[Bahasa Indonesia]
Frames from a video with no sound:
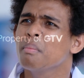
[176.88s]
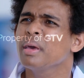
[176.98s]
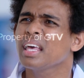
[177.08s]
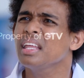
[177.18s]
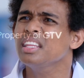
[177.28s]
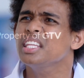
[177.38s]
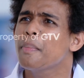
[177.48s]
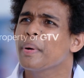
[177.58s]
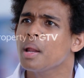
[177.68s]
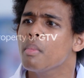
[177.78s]
beta ini
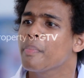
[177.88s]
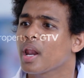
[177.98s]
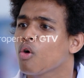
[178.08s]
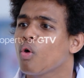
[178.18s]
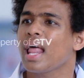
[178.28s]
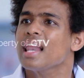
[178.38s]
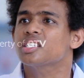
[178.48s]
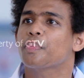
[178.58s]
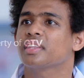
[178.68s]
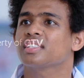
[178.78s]
tidak pernah memperlakukan Ale
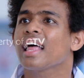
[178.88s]
seperti